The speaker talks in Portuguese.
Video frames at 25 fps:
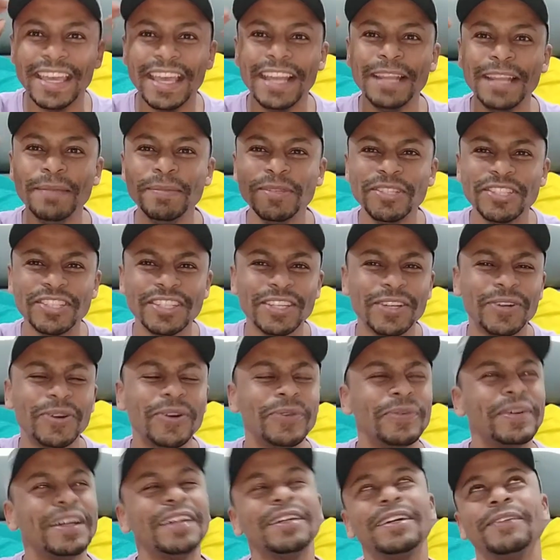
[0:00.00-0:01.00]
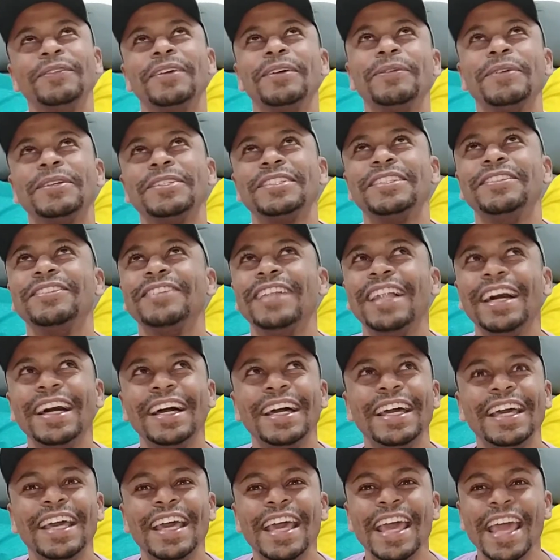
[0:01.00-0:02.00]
Ele me xingou, desculpa falar.